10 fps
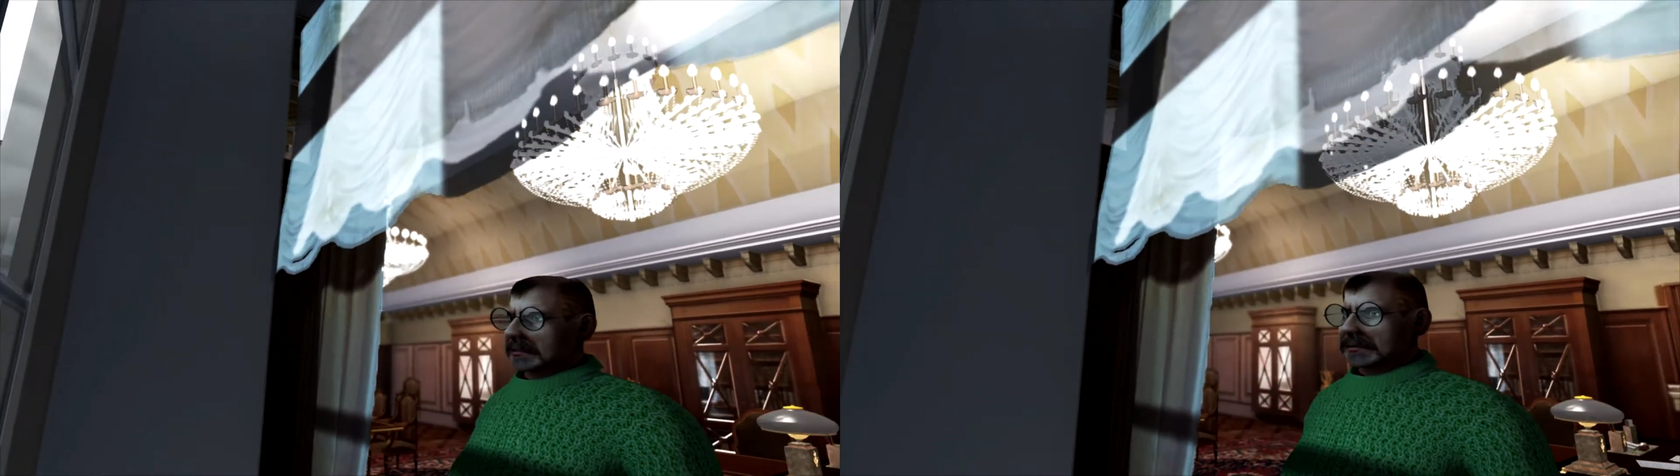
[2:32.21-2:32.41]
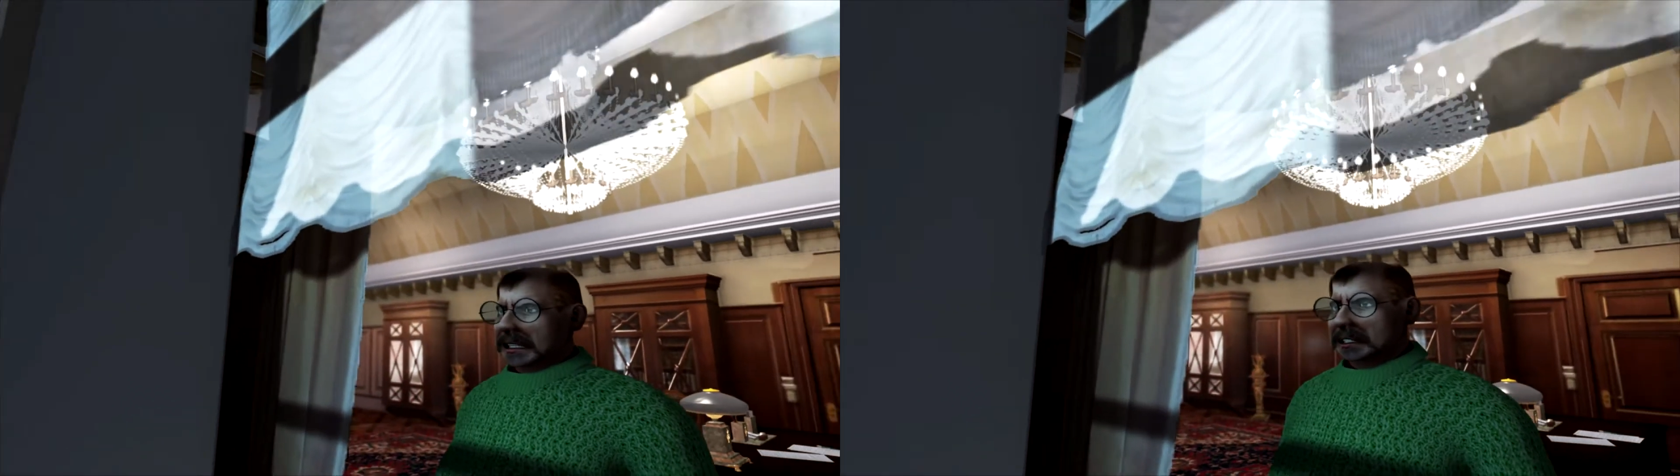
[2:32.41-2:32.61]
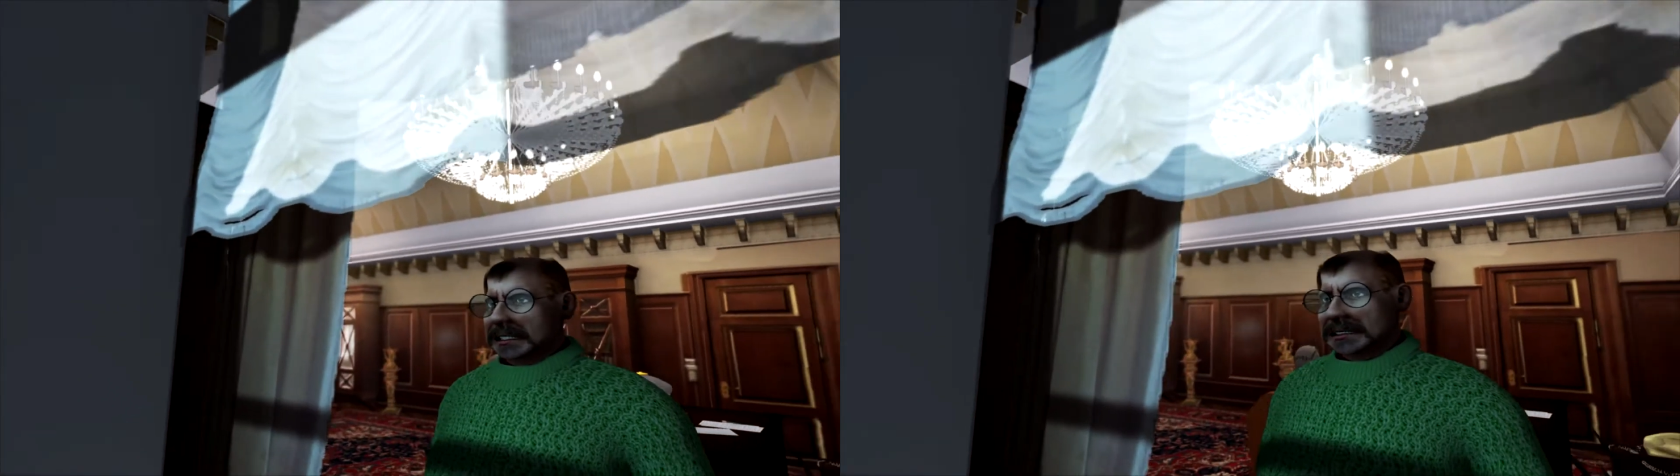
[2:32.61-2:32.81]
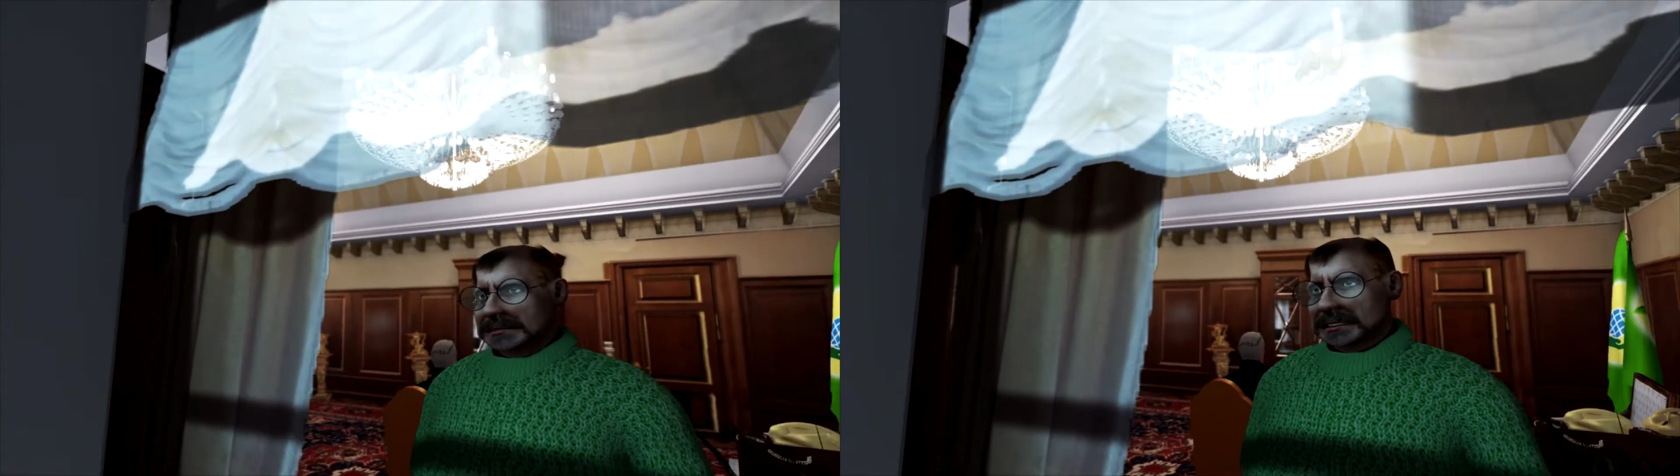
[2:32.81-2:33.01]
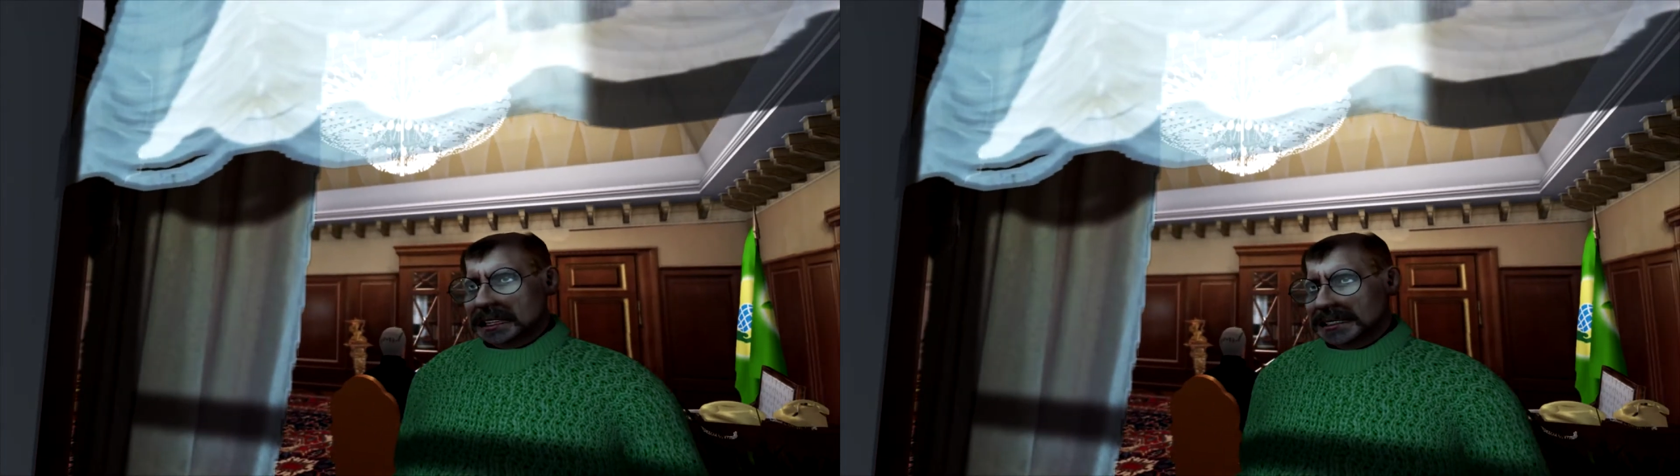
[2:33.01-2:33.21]
Даже
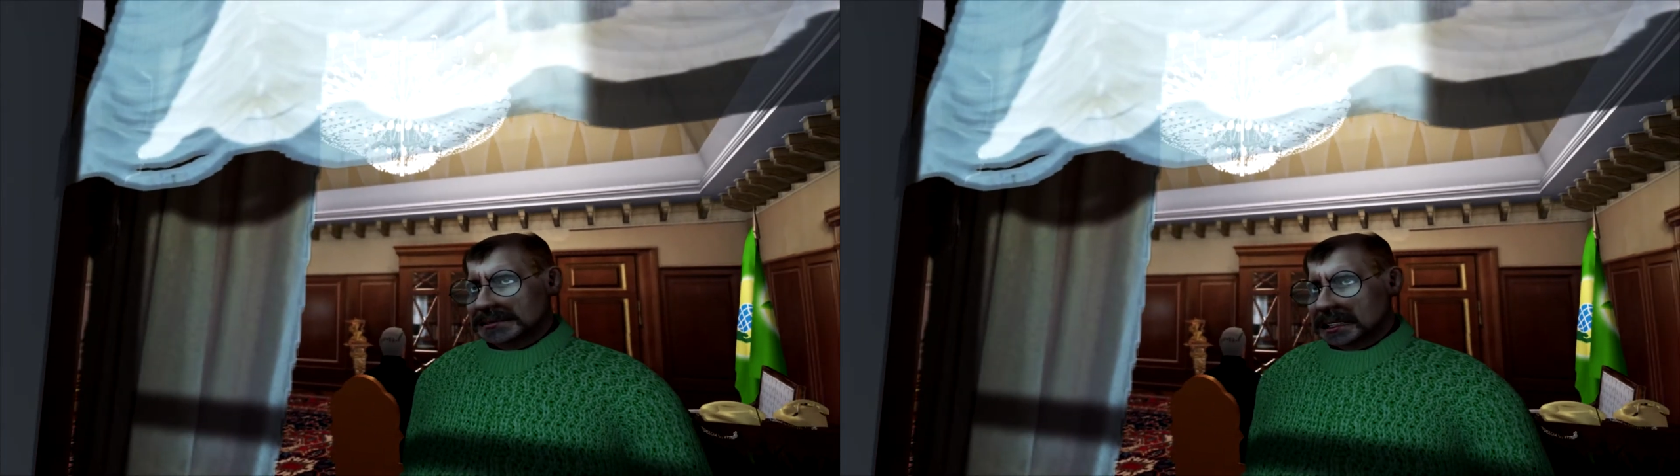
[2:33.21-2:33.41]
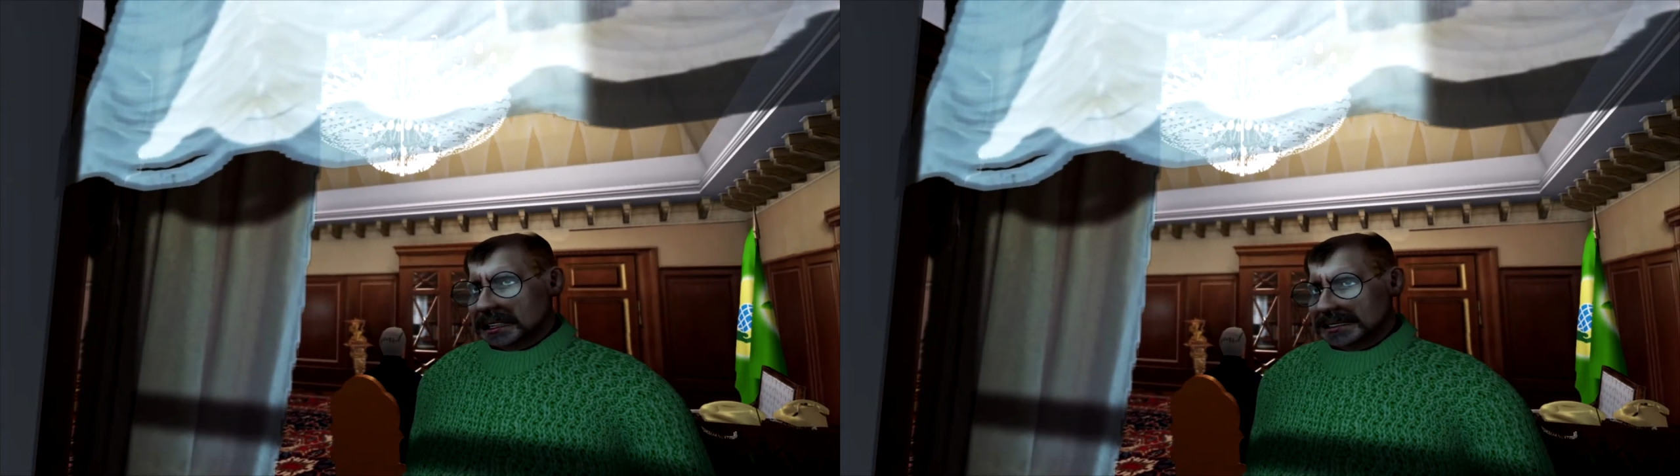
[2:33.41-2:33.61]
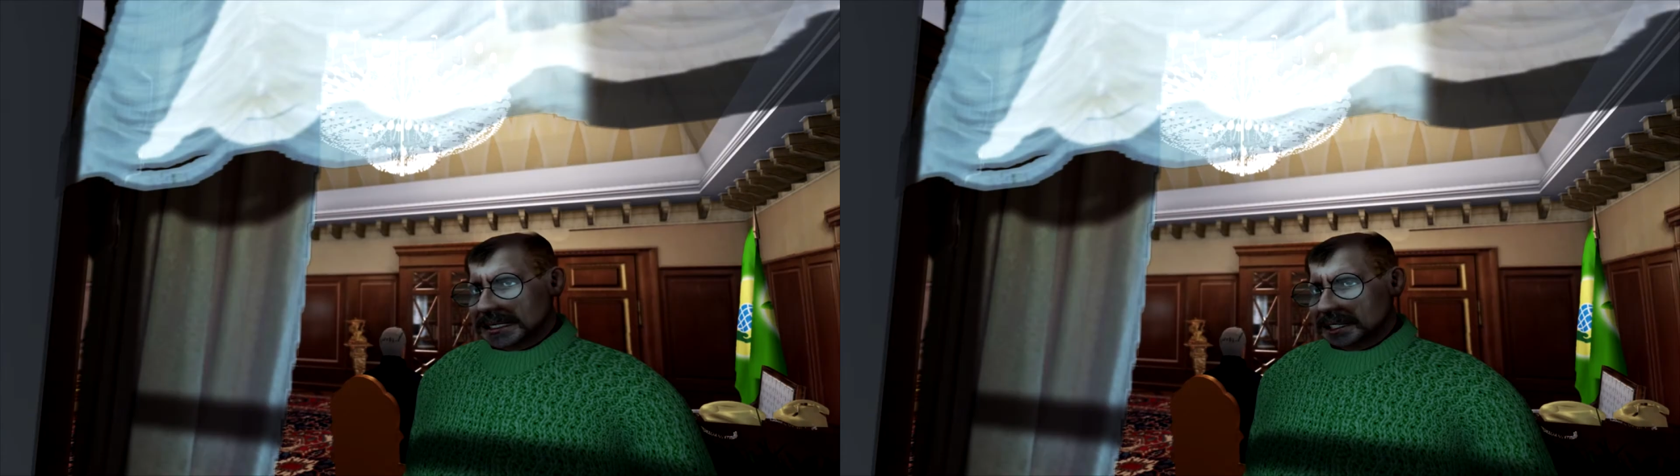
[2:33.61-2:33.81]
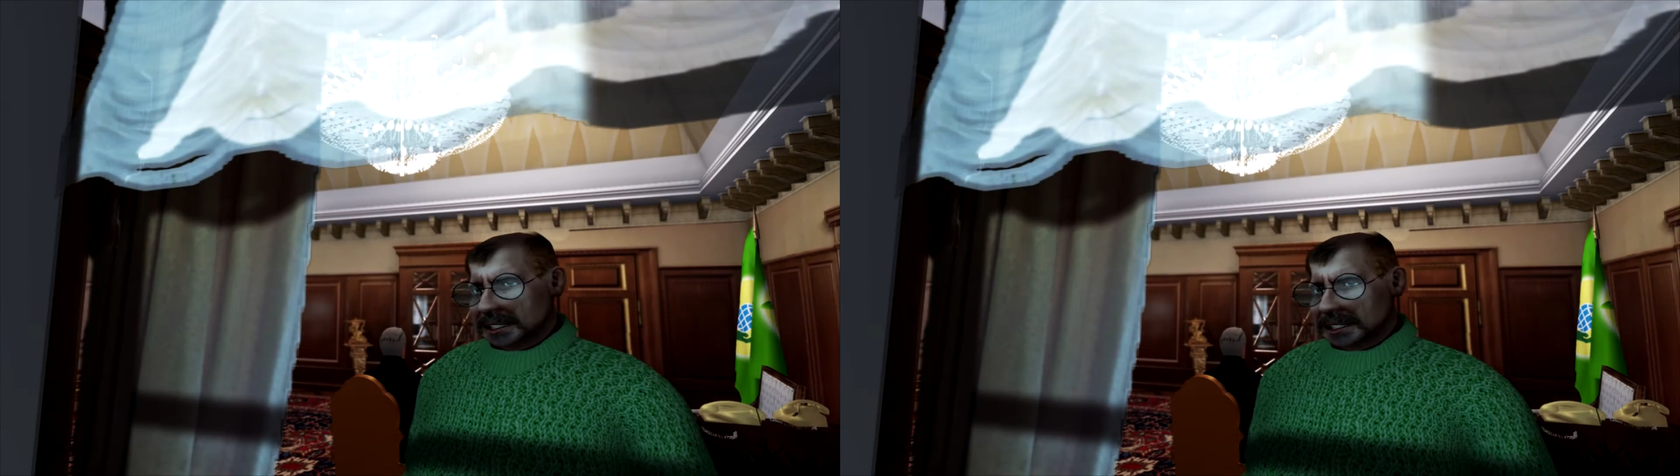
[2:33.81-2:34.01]
некоторые автомобили